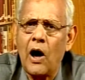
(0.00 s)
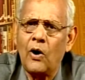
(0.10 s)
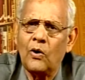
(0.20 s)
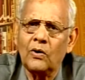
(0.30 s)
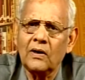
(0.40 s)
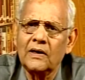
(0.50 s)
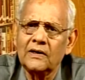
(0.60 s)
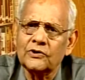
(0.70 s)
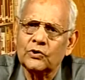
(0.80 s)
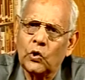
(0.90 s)
और
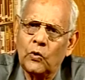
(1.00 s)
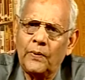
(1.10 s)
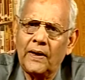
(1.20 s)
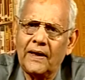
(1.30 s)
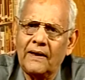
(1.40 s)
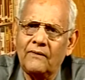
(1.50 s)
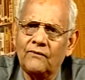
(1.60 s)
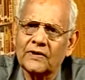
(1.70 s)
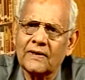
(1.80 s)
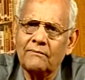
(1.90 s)
जो भी
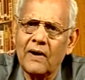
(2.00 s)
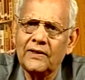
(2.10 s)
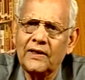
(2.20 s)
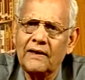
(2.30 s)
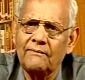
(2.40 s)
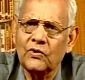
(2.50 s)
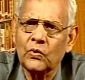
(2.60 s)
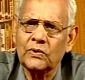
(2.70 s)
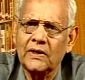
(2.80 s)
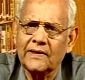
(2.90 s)
विषमवादी या
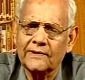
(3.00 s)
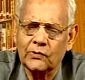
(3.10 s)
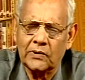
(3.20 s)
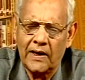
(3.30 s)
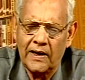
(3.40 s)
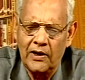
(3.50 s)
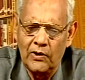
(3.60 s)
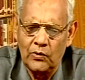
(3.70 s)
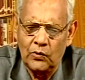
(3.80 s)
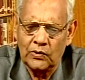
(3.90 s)
विरोधी तत्व थे
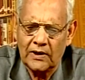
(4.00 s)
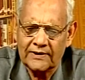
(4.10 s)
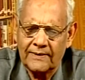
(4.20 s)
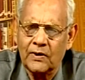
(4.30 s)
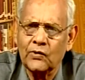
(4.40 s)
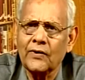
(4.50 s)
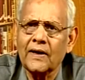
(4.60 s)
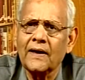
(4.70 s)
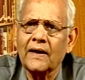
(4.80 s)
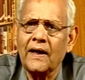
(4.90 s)
उनका समन्वय
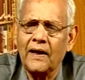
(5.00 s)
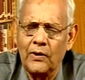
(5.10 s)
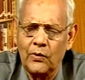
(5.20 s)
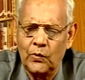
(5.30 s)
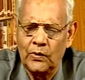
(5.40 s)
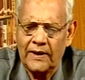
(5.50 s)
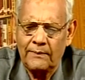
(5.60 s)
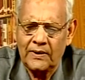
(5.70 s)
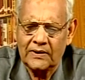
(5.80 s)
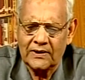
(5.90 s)
करके उनके
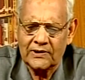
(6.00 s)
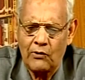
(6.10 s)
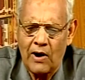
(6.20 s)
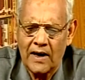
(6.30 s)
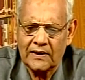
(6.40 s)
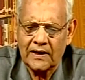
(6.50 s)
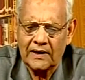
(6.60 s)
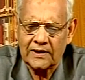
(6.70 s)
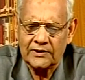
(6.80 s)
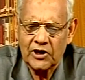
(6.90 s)
भीतर सौहार्द का
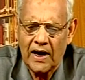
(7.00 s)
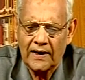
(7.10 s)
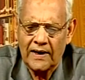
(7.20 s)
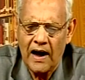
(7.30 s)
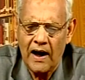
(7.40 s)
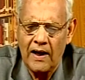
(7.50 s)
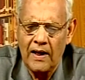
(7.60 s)
संचार किया